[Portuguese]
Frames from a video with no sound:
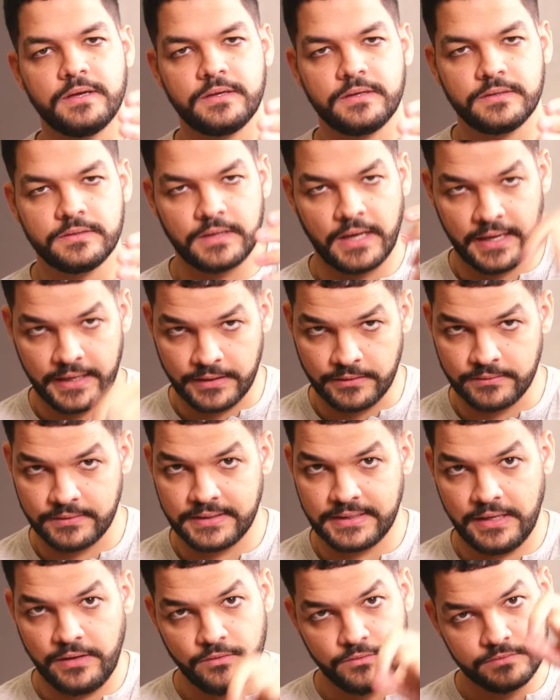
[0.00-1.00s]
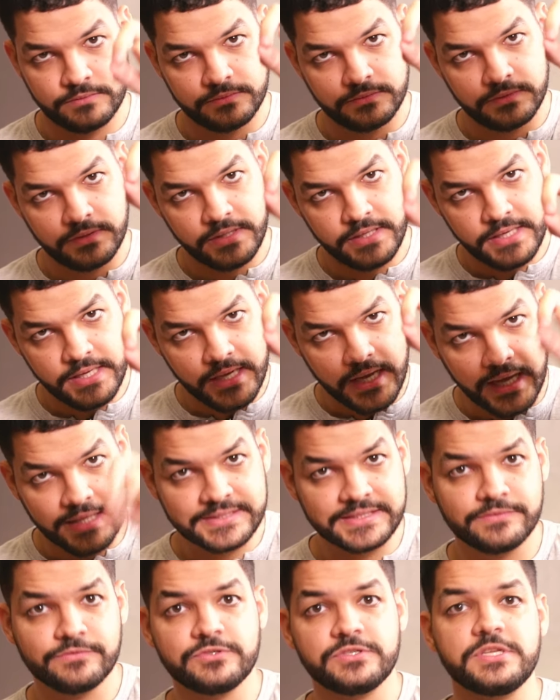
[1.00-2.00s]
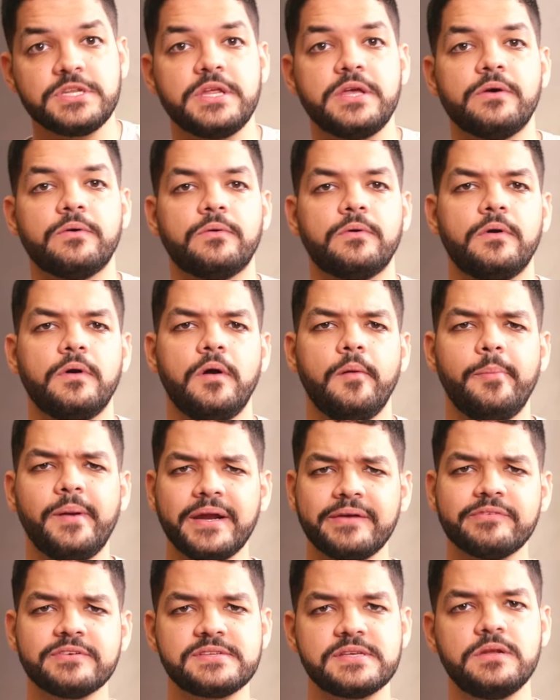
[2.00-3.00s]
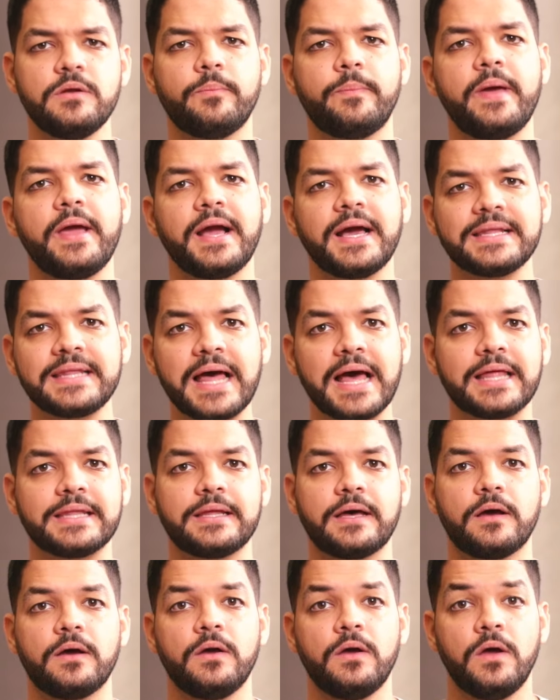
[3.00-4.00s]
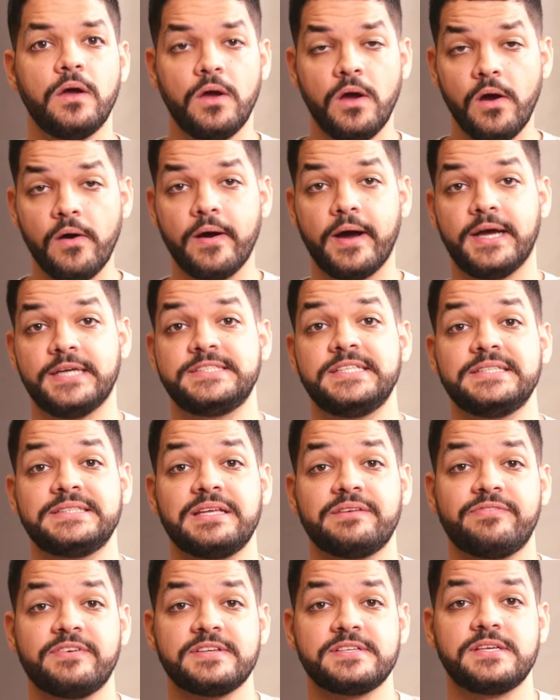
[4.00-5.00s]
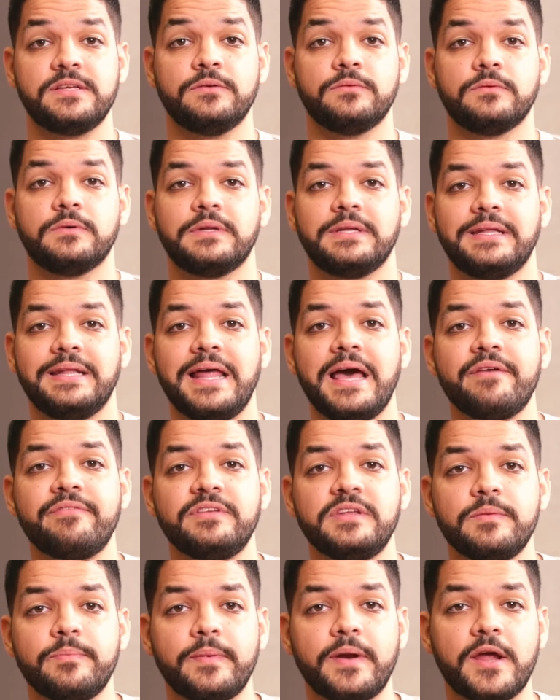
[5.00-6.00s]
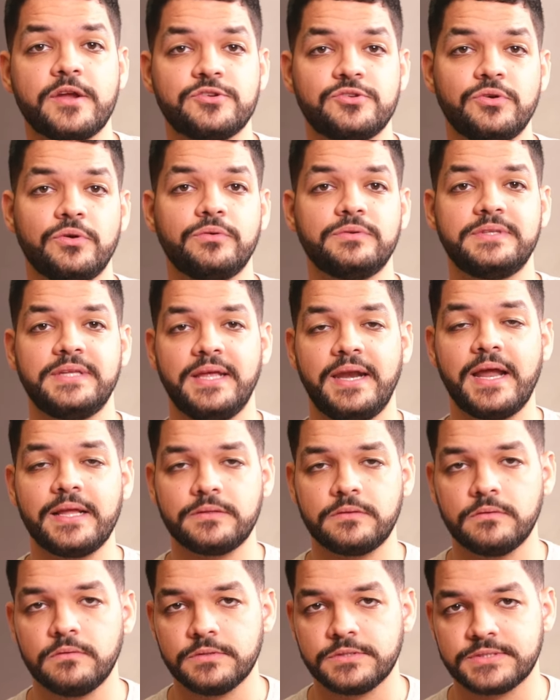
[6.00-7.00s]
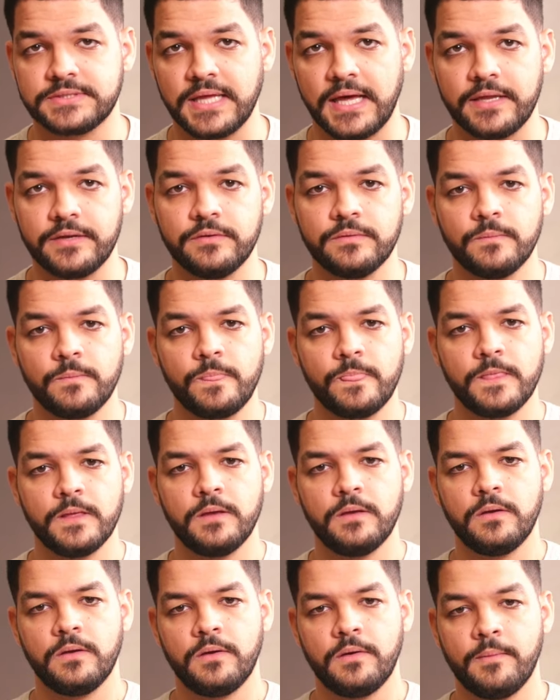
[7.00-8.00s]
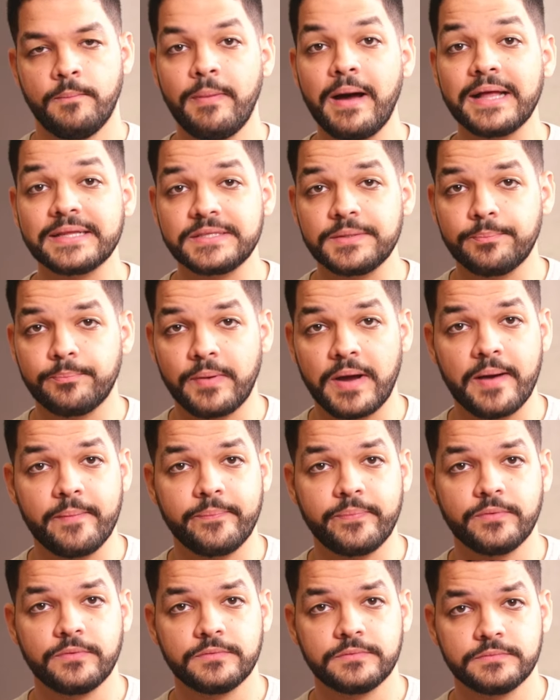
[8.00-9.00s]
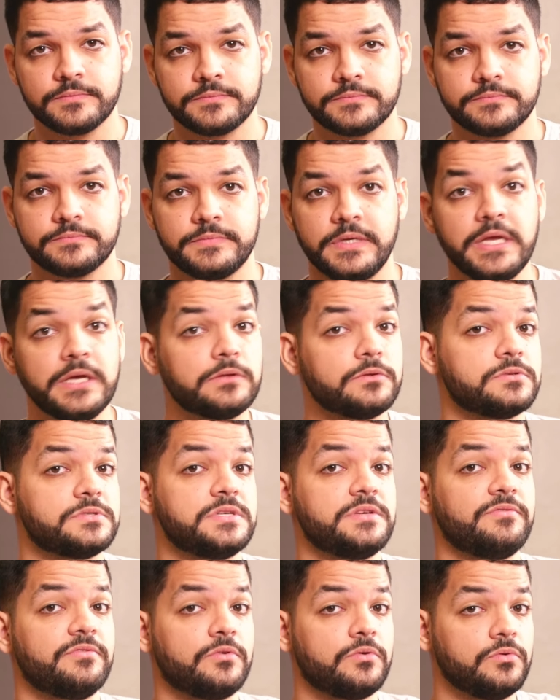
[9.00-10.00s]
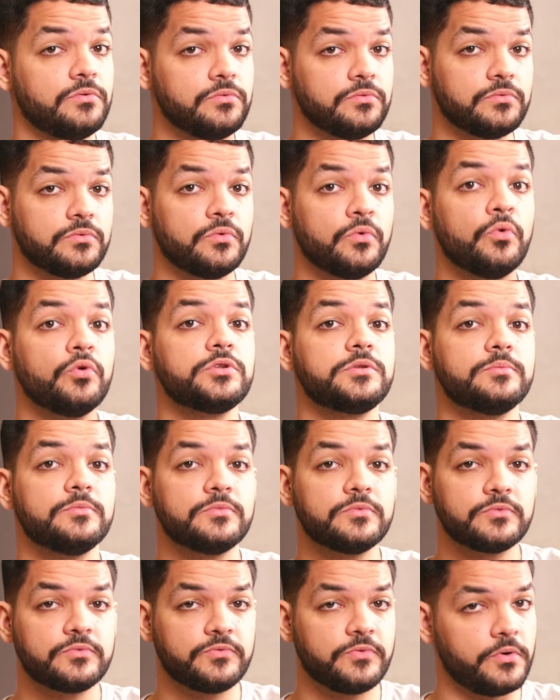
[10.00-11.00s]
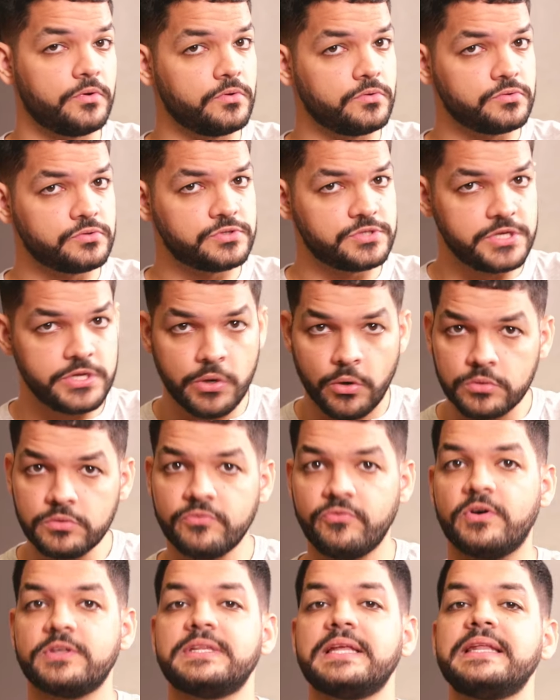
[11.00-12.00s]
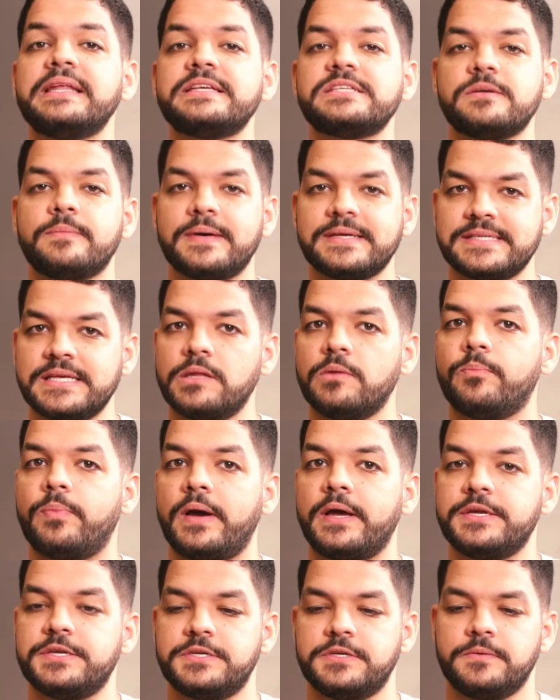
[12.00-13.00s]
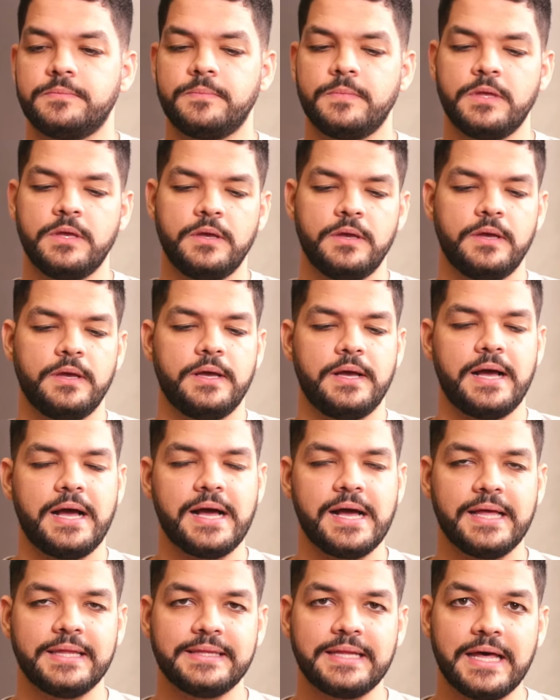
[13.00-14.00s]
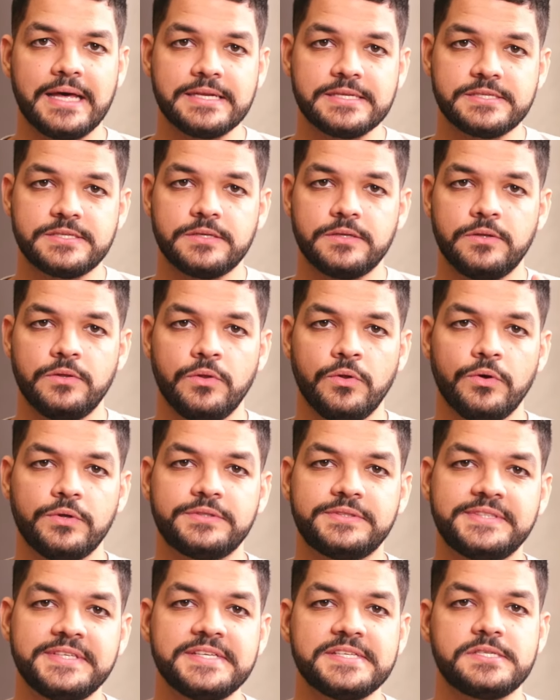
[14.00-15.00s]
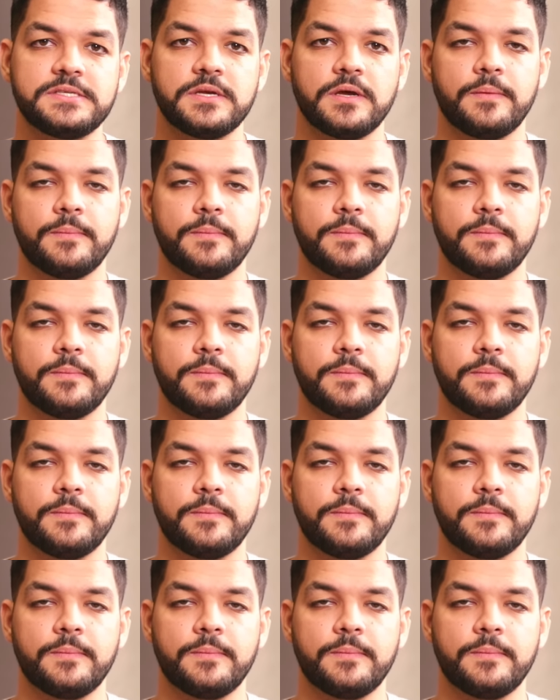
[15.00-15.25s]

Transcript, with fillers: aqui no canal e ative o sininho para que você não perca nada. Ó, a gente está fazendo live de pré-jogo direto do estádio, bate-papo, inclusive com o último foi o CEO do Fortaleza, Marcelo Paes análise, notícia,